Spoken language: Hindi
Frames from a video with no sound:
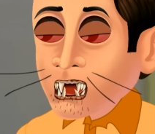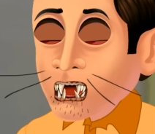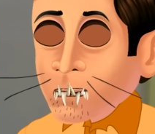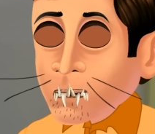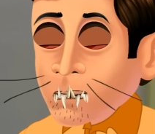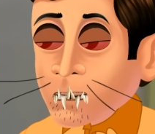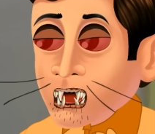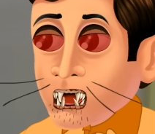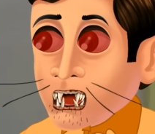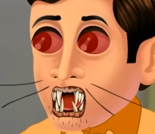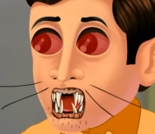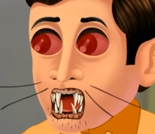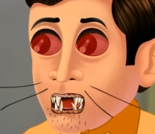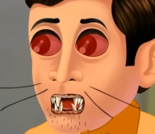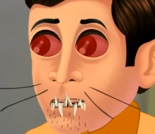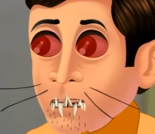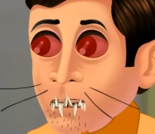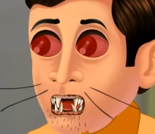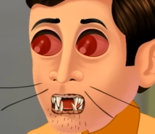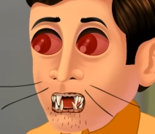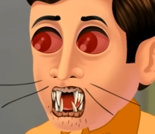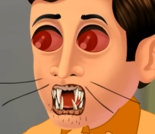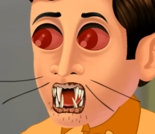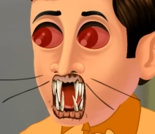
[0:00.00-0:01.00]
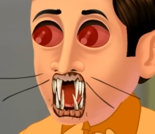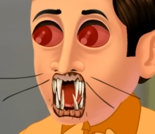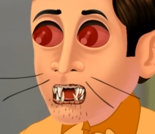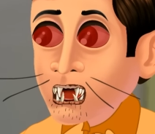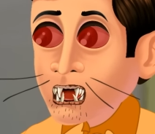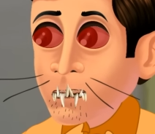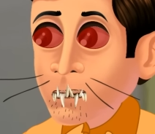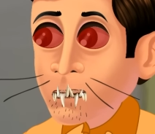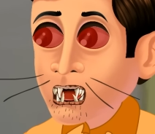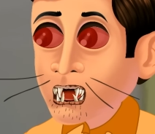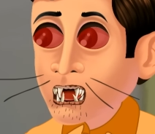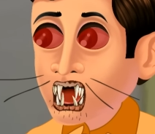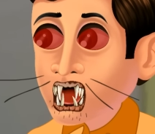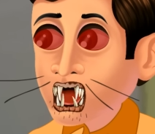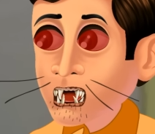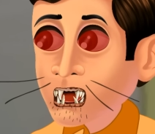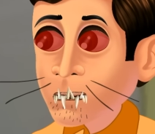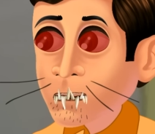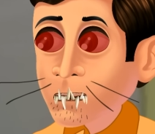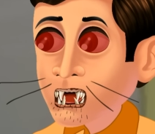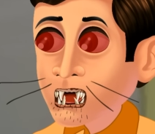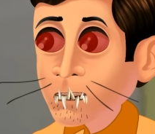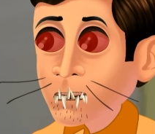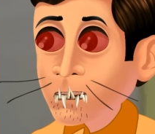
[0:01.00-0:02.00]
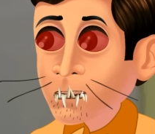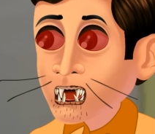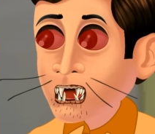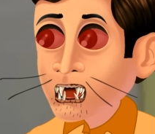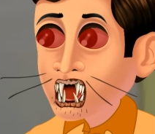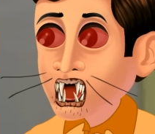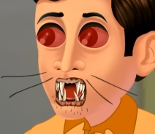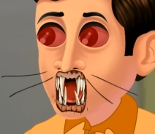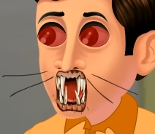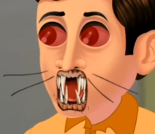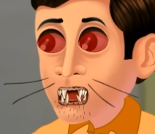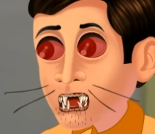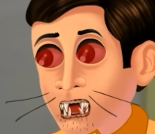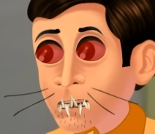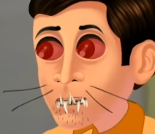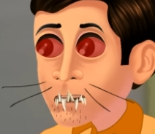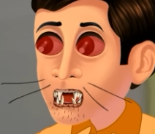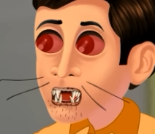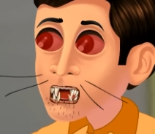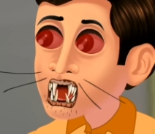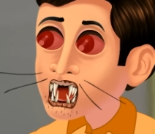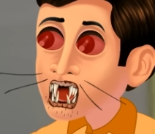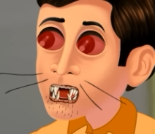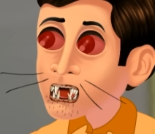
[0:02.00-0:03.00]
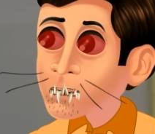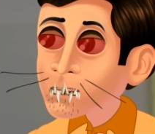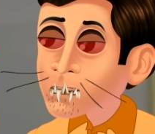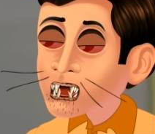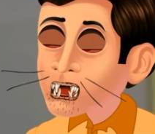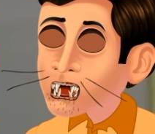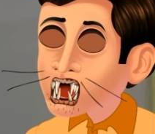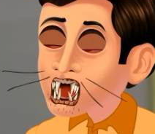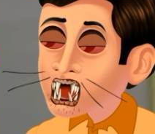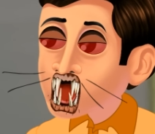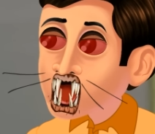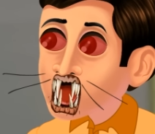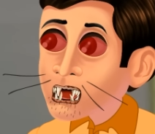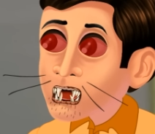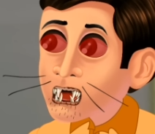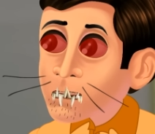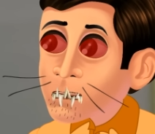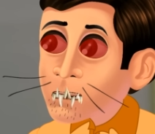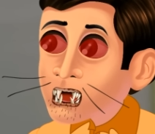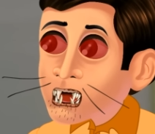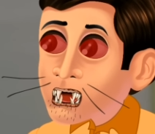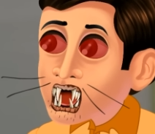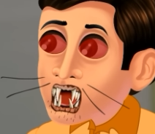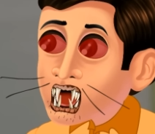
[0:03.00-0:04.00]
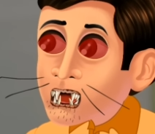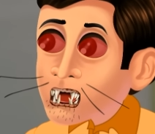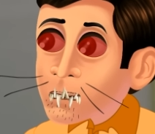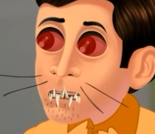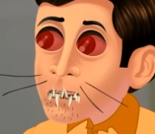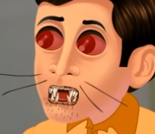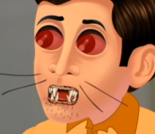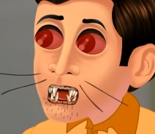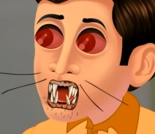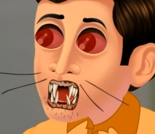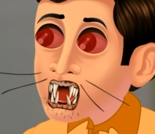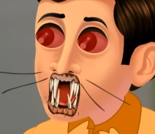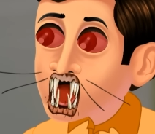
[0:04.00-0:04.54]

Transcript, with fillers: हैं भेड़िए के शरीर पर माता का सिंदूर पड़ते ही भेड़िया दर्द से